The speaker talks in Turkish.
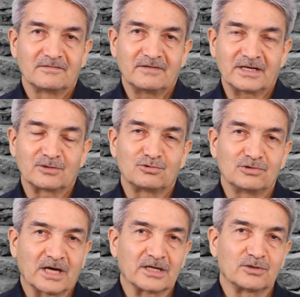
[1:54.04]
ve
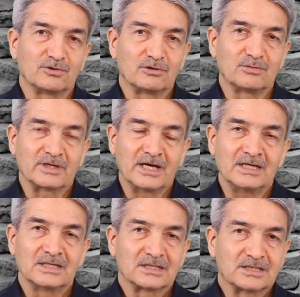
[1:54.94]
dünyanın ölümüne
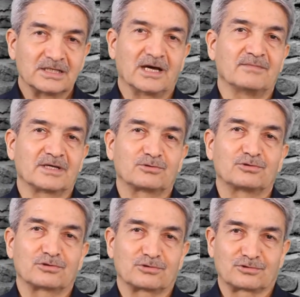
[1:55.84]
kıyamet
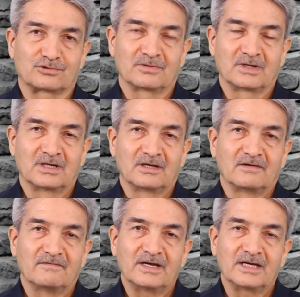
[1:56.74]
diyoruz.
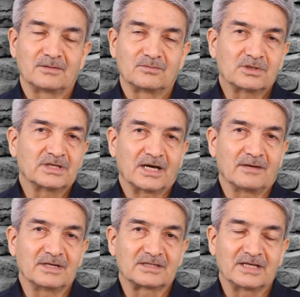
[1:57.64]
Ve bu
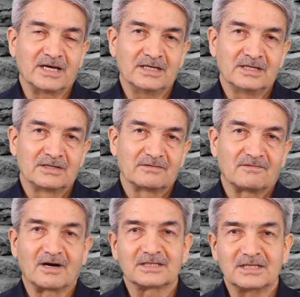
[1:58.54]
kıyamet de
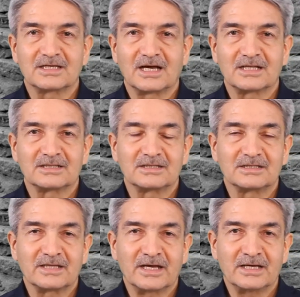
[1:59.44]
vakti
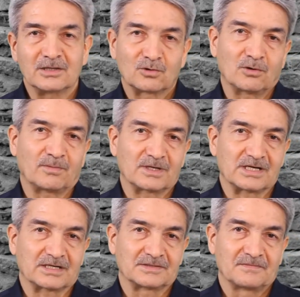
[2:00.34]
geldiğinde
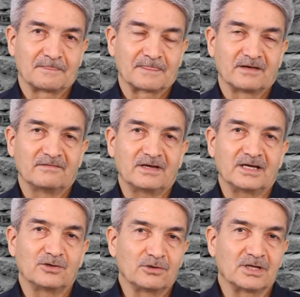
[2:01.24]
kopacak.
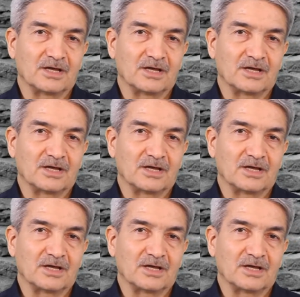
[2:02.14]
Ve öyle